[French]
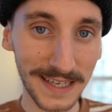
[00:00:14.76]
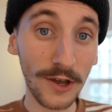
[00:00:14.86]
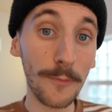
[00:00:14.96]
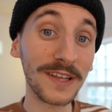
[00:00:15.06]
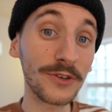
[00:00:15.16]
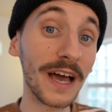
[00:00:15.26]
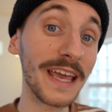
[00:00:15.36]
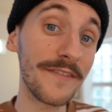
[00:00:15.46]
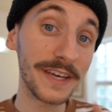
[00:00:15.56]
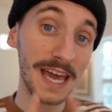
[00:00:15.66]
qui était en
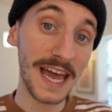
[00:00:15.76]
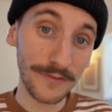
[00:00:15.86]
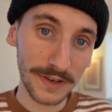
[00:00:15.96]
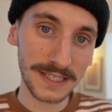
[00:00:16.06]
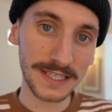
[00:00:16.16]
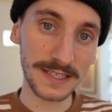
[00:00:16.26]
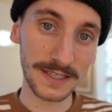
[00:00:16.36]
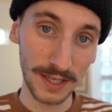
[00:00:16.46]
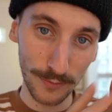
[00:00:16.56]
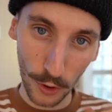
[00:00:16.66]
partenariat avec N26,
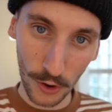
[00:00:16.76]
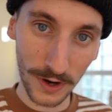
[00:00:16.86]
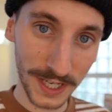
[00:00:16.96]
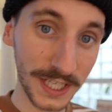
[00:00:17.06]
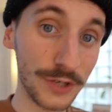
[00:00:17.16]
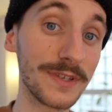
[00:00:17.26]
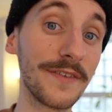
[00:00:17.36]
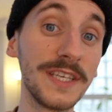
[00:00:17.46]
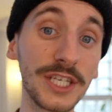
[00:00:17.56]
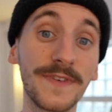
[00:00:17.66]
qui est une banque en ligne. Et je vous
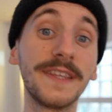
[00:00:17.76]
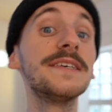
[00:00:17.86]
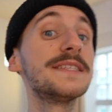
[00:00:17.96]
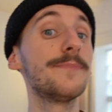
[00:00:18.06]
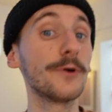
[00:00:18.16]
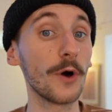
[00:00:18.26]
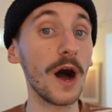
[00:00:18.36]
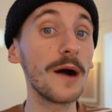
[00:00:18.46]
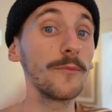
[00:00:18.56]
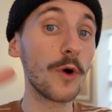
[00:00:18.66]
avais dit, je vais tester pendant
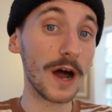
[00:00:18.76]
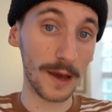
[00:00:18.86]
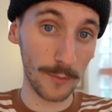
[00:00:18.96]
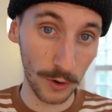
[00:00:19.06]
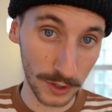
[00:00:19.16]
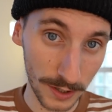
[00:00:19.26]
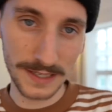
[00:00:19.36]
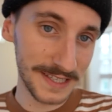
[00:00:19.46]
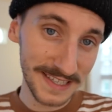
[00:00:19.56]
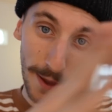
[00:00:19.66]
un mois la banque.
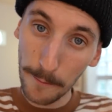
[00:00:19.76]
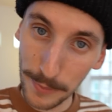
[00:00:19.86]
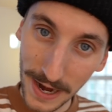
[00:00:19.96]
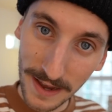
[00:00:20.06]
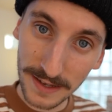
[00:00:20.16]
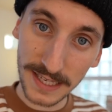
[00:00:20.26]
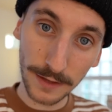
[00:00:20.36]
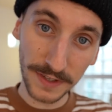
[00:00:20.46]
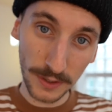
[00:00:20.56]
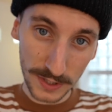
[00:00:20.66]
Si ça me plaît,
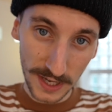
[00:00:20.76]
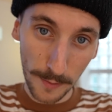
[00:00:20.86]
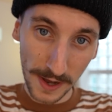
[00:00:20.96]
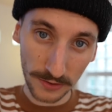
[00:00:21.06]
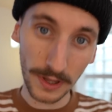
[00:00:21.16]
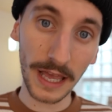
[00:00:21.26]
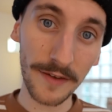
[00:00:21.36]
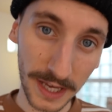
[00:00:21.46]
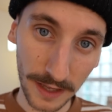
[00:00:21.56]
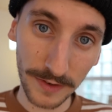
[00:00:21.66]
cette vidéo sera en partenariat
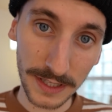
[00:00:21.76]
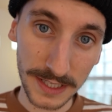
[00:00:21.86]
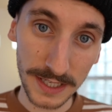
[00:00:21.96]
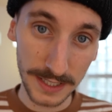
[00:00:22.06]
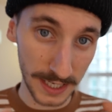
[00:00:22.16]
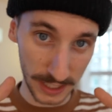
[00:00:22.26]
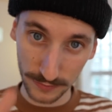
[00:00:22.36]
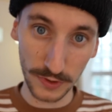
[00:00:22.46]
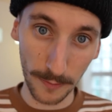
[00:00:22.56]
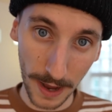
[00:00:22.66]
avec N26 et je
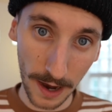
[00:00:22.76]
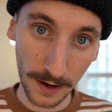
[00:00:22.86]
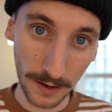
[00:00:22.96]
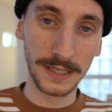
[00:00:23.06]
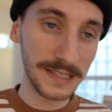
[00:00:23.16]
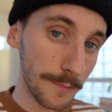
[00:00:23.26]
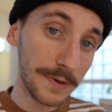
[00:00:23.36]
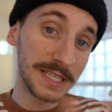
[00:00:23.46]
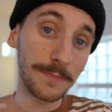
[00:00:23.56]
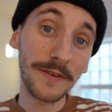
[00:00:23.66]
vous en parle. Et si ça me
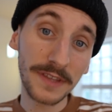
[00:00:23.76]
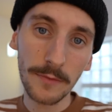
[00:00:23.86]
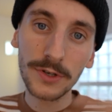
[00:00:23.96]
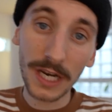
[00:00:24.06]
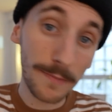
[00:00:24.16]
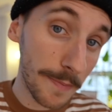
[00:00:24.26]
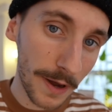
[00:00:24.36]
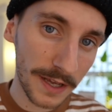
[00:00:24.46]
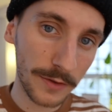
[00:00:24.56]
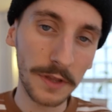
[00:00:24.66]
plaisait pas, évidemment, j'allais pas
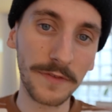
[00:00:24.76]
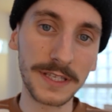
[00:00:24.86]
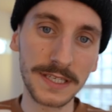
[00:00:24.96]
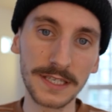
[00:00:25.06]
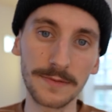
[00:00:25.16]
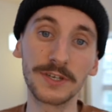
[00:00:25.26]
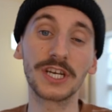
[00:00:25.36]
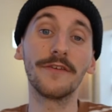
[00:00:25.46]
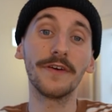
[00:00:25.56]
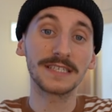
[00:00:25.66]
parler de N26, mais
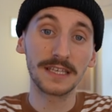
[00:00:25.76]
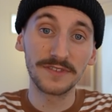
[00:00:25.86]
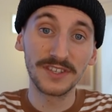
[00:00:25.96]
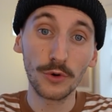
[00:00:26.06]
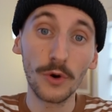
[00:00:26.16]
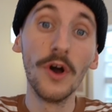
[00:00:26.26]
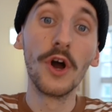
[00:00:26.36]
j'allais faire cette vidéo